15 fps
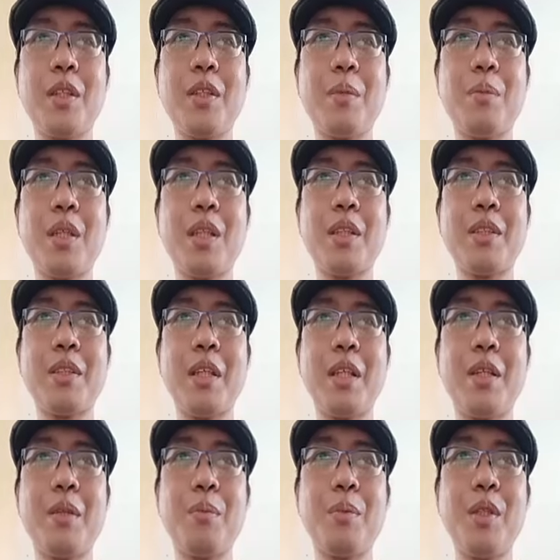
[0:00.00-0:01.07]
naman ng
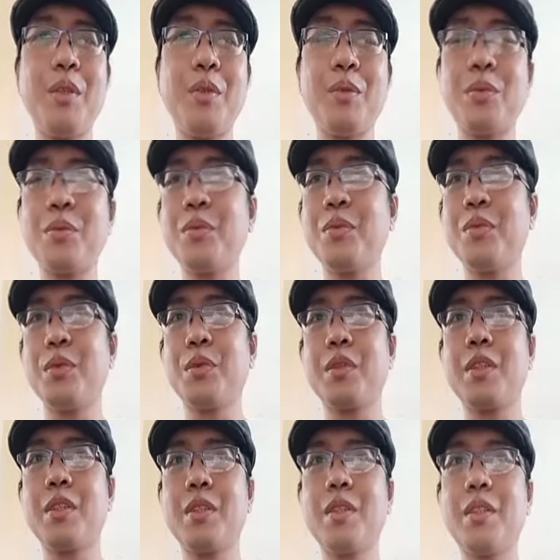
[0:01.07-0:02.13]
selfie
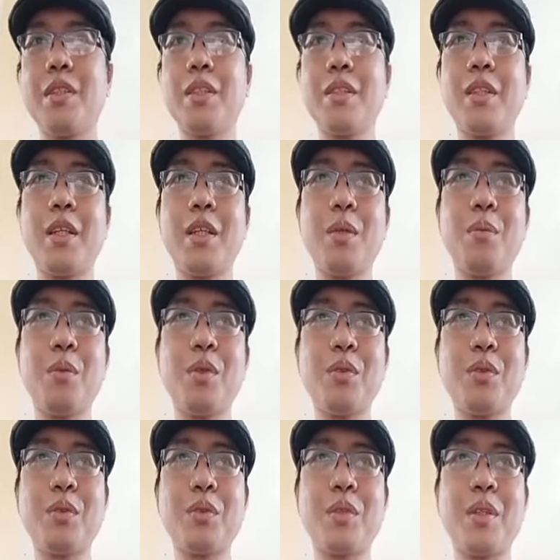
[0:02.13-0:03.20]
Yan sa
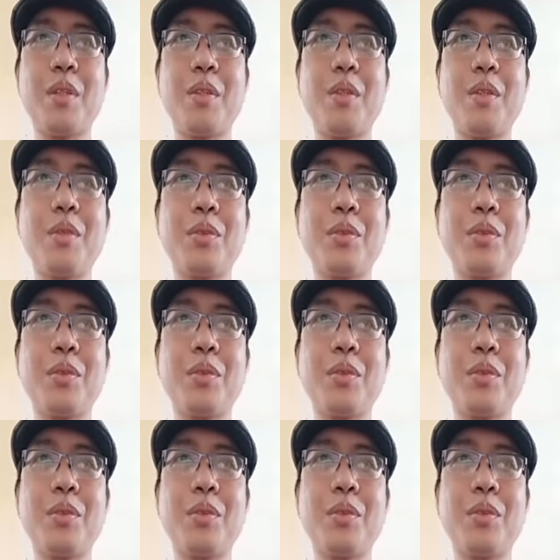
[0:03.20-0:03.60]
cellphone ayan o oh.